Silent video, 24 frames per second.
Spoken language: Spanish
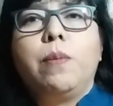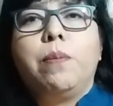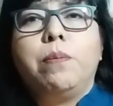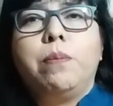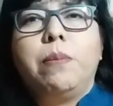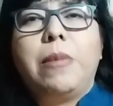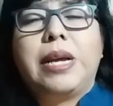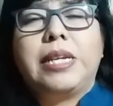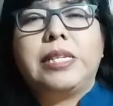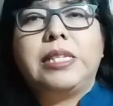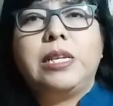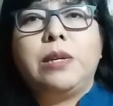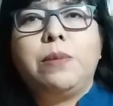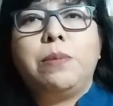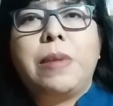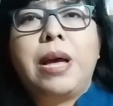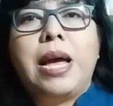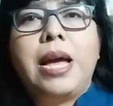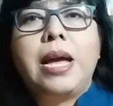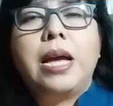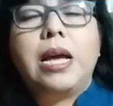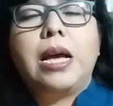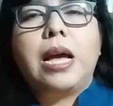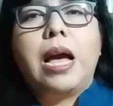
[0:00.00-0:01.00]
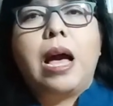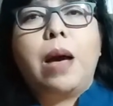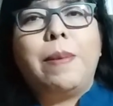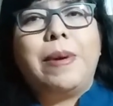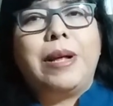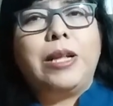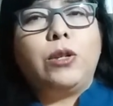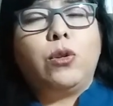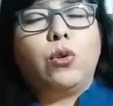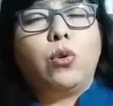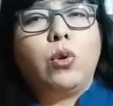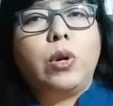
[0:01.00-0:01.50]
Máxima
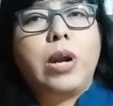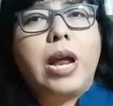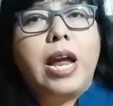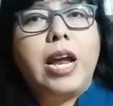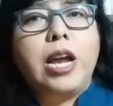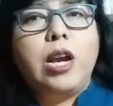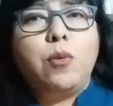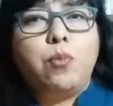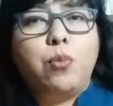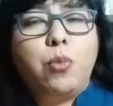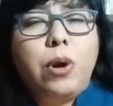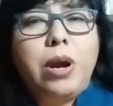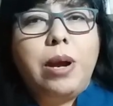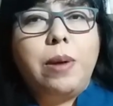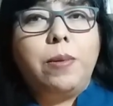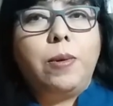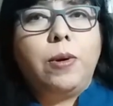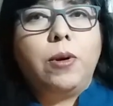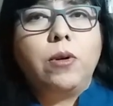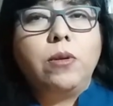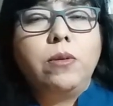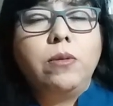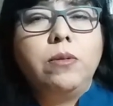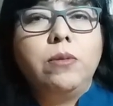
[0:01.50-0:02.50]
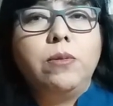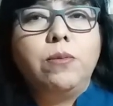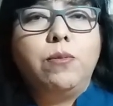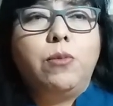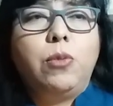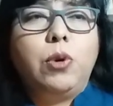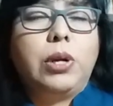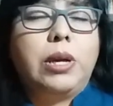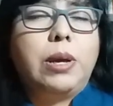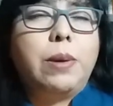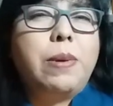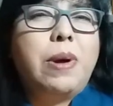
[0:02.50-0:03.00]
abandona el pueblo
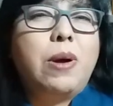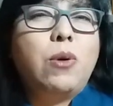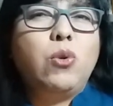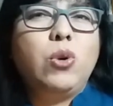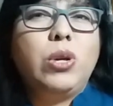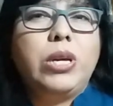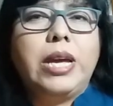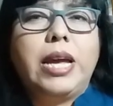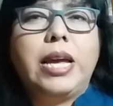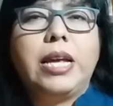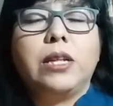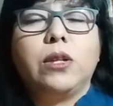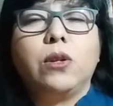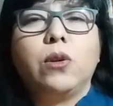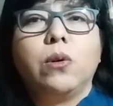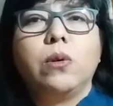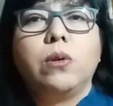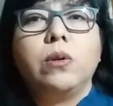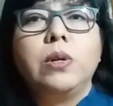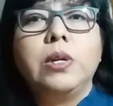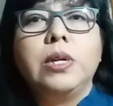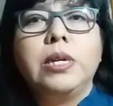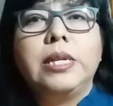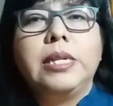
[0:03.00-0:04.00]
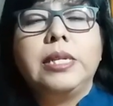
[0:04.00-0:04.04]
porque va huyendo